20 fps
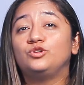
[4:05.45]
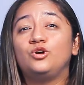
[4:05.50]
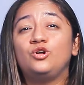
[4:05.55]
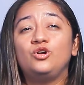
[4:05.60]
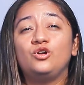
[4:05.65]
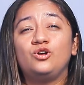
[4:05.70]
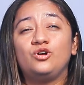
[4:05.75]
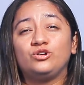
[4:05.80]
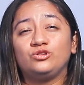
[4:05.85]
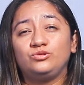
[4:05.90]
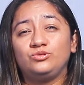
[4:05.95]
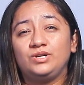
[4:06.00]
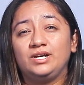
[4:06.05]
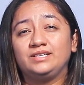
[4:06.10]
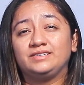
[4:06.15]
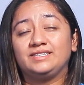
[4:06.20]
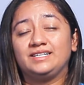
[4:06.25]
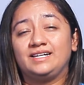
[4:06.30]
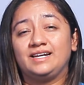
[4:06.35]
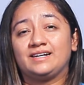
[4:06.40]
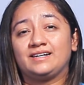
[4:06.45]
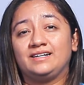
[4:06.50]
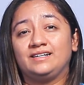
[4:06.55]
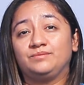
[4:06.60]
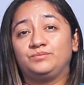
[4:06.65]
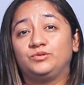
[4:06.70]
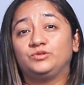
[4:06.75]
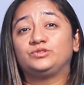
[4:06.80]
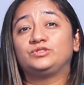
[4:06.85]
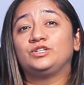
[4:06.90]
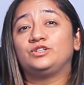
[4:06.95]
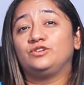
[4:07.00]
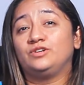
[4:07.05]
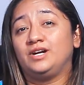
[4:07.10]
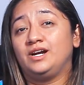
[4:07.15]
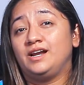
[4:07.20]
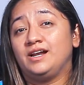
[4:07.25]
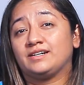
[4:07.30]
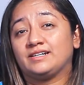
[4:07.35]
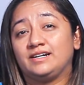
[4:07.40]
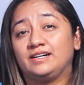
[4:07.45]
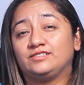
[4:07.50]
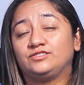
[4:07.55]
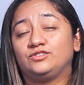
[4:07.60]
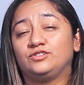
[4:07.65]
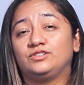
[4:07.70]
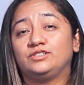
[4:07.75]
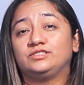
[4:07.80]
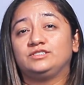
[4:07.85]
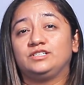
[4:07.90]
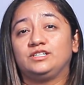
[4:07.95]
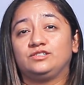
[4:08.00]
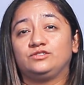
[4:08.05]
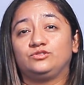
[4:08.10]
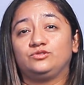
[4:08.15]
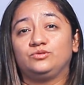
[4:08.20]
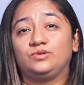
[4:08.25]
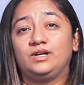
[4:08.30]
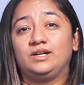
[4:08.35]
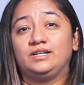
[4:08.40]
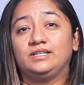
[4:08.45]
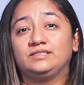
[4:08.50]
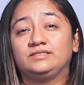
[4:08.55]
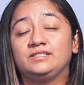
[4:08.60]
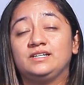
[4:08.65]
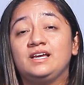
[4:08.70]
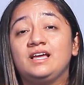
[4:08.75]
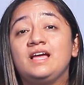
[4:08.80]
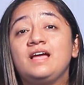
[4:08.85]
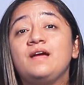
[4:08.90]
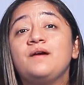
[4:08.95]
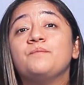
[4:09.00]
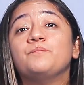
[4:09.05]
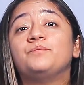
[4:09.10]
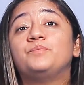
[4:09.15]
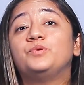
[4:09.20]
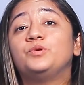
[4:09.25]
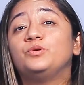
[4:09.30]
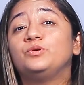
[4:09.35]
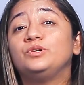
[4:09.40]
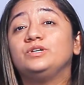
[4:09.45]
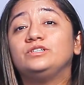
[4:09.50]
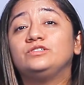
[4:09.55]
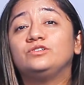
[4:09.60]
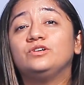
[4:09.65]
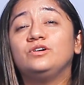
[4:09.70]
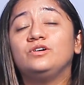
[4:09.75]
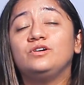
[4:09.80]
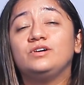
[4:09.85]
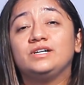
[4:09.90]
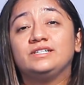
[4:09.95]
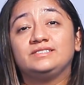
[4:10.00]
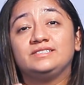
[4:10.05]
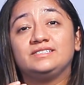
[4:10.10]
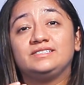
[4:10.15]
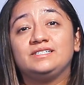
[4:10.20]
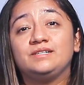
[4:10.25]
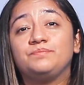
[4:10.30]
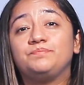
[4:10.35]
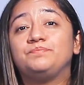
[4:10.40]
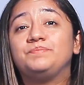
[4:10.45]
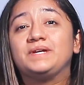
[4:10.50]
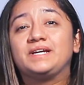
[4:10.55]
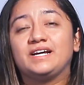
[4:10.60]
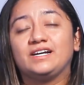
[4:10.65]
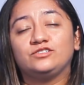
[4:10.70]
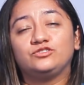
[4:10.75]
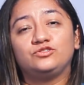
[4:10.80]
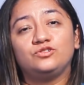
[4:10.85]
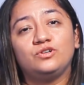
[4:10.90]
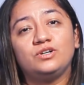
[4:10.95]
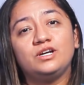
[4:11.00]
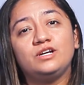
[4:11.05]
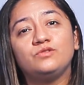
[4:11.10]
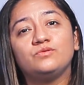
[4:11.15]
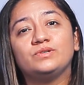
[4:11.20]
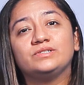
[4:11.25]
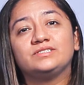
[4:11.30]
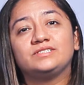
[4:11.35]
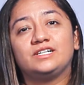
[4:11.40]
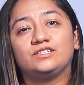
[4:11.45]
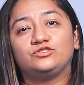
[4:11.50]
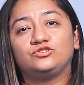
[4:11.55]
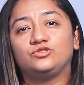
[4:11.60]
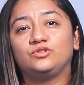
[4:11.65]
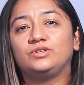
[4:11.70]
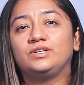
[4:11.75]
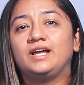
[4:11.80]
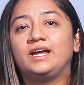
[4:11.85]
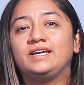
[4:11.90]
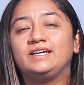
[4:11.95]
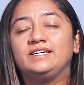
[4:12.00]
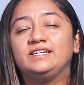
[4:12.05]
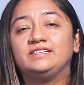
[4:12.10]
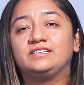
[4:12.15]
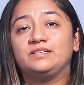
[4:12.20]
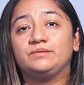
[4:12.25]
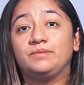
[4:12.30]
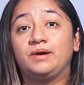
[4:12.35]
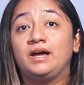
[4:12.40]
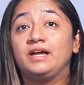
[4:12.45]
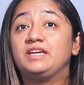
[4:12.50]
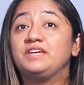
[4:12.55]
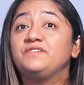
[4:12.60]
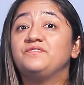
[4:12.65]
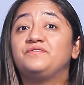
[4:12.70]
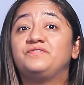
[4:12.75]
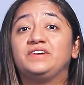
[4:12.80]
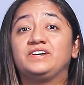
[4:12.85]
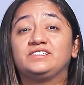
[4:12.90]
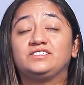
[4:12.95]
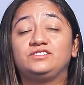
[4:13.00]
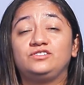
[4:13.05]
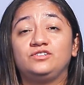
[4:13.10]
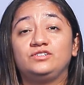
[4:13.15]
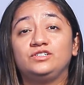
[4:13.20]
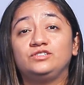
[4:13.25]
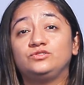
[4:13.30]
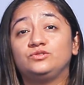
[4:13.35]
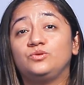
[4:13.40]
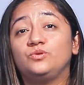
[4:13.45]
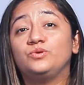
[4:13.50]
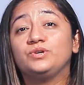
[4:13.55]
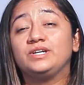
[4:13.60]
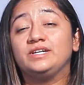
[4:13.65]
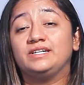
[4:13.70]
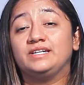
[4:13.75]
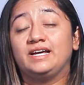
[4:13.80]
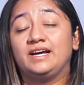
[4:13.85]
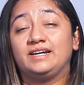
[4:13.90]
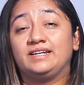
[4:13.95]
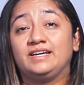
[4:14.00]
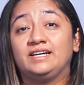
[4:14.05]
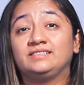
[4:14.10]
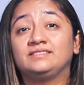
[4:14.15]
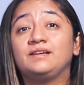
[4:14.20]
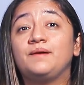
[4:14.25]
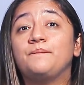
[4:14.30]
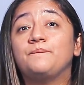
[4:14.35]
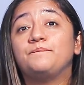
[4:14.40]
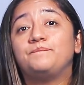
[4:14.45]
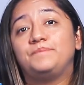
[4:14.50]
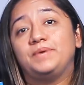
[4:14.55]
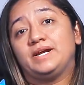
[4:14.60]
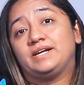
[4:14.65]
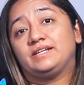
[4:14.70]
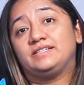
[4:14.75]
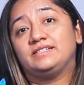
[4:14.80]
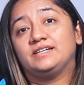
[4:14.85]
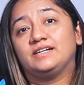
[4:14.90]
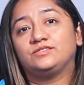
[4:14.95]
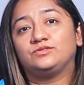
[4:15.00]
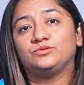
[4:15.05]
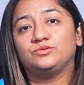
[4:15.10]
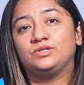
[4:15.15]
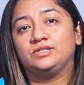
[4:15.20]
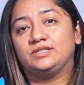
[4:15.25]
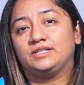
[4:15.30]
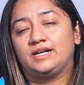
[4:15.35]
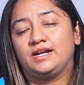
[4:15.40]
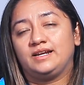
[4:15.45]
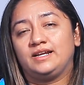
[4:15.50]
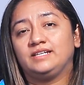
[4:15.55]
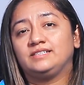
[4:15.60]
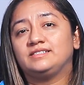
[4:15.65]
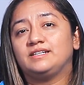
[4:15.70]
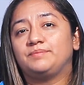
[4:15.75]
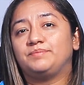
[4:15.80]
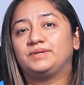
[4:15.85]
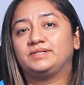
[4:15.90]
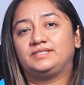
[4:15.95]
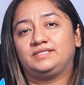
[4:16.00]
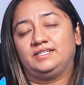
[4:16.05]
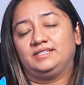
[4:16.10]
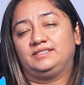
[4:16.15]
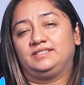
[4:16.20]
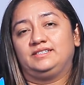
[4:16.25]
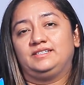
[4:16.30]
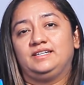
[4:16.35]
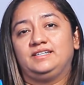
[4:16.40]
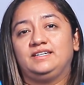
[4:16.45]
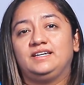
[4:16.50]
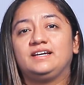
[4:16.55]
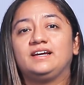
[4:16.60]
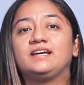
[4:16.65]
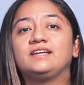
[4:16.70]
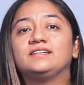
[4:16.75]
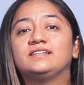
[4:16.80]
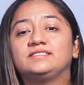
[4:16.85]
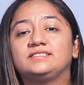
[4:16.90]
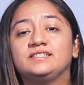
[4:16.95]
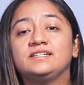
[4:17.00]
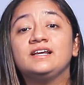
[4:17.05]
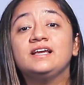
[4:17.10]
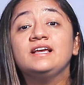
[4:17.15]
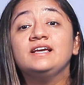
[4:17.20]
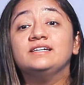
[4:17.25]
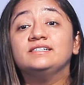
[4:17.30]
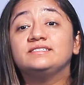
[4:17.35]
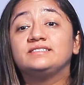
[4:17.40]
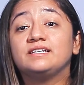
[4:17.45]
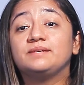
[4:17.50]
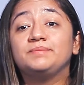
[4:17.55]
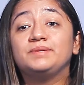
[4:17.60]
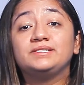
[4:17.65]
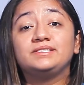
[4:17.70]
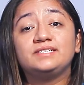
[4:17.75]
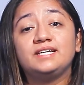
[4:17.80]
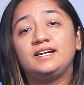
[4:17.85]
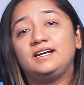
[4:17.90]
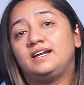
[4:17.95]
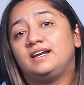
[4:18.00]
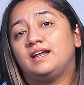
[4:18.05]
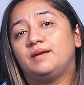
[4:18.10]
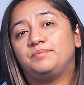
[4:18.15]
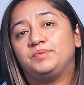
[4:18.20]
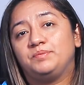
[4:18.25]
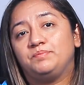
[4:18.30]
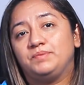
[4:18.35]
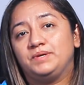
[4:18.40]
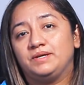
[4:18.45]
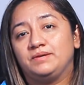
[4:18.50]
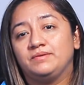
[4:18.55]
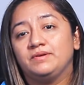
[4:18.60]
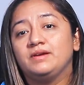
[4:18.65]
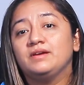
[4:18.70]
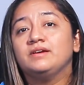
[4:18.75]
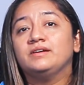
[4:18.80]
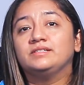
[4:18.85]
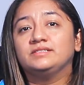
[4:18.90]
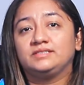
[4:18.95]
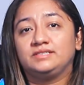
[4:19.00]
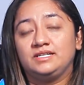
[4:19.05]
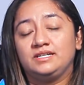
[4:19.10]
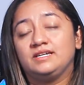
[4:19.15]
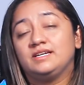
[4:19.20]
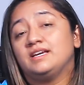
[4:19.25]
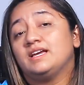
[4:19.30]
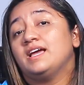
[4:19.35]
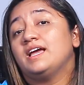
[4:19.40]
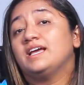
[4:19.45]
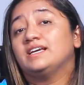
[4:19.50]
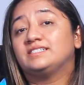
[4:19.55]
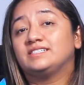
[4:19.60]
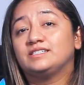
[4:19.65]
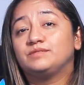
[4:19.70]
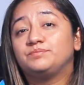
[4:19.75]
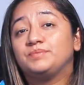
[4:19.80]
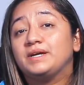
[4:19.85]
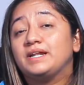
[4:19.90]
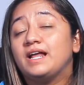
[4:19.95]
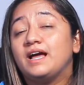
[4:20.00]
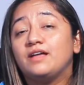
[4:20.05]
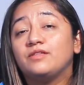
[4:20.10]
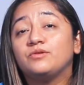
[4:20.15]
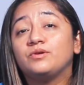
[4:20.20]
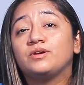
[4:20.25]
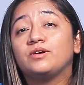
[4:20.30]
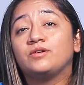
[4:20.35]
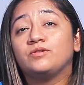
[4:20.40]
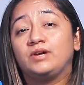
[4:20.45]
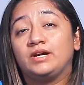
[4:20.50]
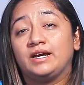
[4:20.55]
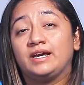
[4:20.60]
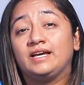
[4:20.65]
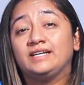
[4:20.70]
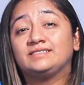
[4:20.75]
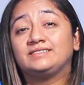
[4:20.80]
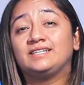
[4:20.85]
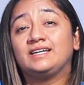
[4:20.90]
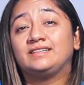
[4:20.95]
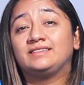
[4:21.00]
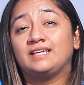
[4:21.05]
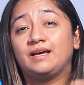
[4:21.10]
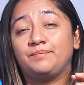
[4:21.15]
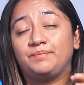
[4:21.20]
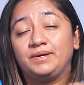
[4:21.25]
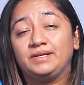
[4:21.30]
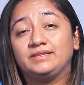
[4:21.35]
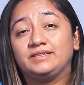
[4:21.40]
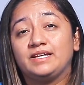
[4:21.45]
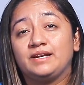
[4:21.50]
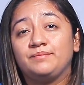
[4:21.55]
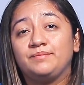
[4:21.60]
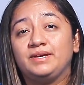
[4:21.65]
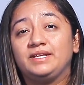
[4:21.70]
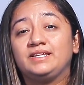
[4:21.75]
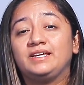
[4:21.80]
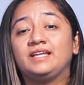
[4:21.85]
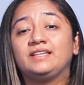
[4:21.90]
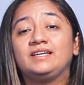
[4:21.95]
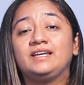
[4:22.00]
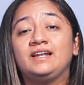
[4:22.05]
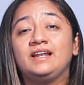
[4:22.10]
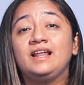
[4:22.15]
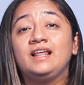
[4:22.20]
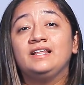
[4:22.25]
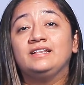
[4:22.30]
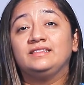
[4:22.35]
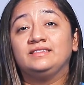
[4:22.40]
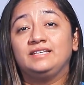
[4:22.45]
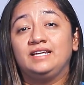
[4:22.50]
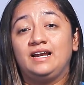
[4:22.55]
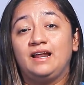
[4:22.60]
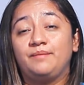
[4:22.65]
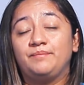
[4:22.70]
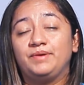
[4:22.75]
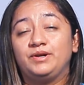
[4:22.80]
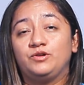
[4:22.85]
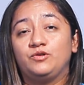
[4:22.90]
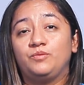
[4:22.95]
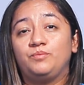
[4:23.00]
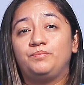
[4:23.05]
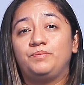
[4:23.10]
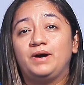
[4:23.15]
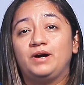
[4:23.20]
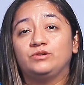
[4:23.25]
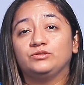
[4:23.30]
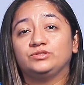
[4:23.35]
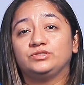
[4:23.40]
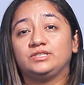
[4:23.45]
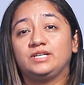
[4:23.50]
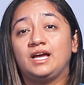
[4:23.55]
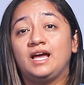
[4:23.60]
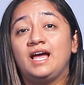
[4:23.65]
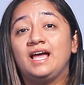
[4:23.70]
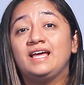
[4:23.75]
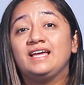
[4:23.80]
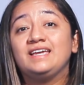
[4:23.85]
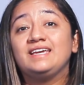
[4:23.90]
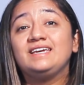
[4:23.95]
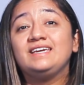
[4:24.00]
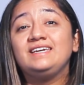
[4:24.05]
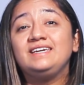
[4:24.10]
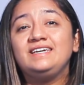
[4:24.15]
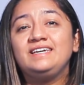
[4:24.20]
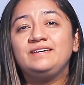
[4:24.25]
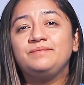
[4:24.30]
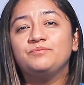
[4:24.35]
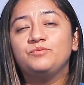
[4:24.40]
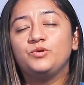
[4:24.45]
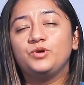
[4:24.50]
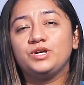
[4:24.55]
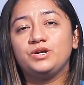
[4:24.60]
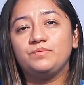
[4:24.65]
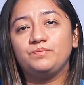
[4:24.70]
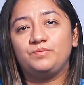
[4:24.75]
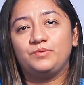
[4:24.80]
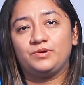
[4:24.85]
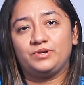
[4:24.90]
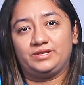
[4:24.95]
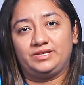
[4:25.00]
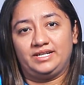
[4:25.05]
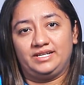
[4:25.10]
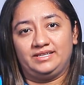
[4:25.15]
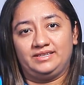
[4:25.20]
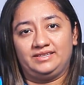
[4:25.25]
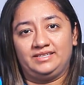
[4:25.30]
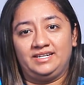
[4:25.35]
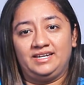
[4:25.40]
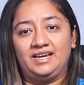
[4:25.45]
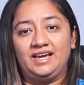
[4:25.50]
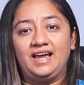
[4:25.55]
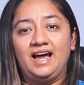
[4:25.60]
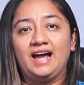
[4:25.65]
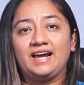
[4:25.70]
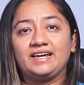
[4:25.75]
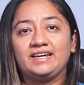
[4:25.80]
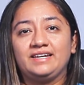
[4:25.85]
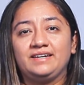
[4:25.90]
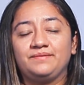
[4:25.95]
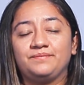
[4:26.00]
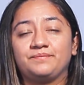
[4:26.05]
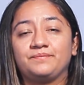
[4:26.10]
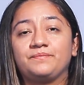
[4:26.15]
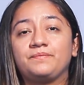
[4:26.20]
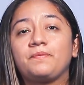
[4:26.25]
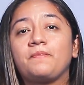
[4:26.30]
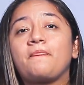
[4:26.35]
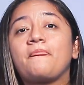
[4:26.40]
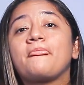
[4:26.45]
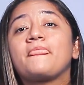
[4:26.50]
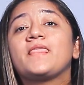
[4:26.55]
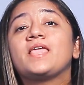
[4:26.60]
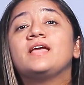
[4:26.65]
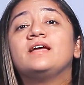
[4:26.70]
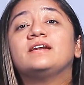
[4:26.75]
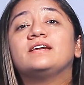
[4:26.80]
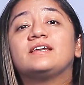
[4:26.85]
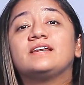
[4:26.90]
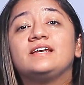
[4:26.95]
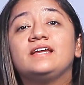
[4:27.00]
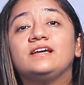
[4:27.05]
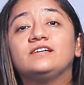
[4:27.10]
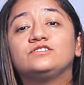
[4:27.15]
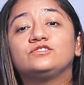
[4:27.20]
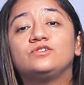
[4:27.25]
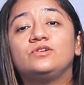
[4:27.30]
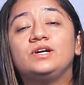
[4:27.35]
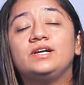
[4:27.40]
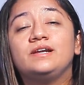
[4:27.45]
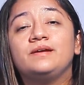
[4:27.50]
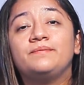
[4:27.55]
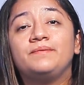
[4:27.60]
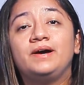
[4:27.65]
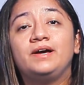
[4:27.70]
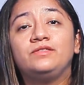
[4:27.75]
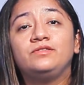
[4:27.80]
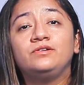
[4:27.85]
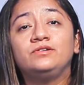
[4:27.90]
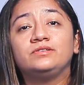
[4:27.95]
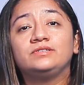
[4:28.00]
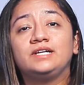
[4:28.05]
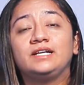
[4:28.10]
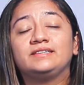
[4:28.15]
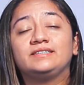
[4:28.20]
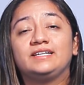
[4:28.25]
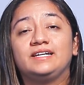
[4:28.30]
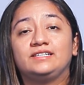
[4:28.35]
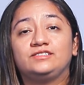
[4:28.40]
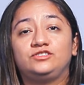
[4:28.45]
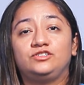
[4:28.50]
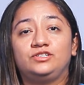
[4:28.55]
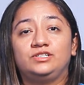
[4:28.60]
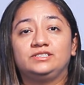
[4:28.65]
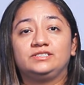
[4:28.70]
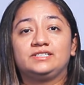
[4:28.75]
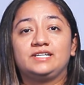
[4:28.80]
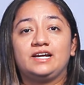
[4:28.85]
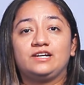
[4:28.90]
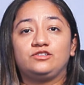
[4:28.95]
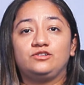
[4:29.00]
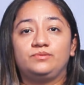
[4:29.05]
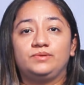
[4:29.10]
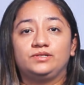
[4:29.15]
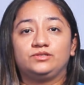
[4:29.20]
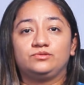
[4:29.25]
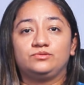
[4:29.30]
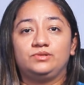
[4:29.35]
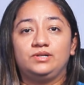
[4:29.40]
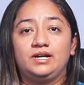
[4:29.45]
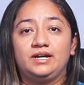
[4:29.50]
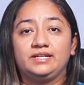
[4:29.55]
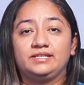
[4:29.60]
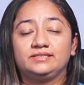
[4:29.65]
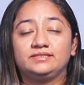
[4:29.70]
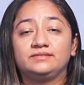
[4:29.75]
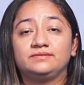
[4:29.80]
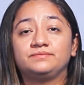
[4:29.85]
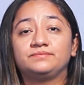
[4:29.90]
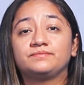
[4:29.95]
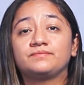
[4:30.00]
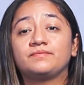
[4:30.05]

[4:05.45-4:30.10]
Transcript: dolor durante la posterior a las relaciones sexuales, prurito, es decir, picazón en nuestra zona íntima, infecciones urinarias pérdidas urinarias, la paciente te llega y decir, se me sale la pipí. Sí, es esperado en, esta etapa intermedia de la menopausia. Y muy importante aquí, riesgo elevado de alteraciones cardiovasculares.